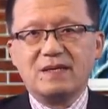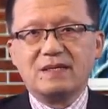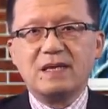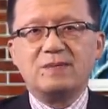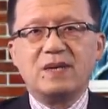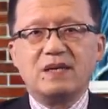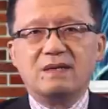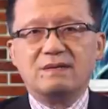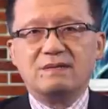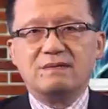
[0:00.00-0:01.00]
那么。
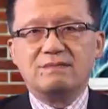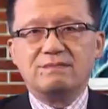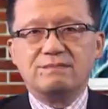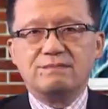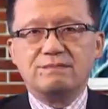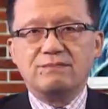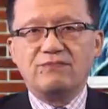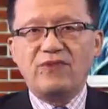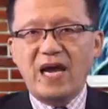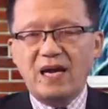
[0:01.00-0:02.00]

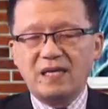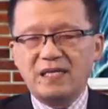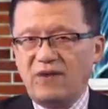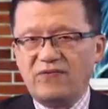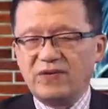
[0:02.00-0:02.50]
为了应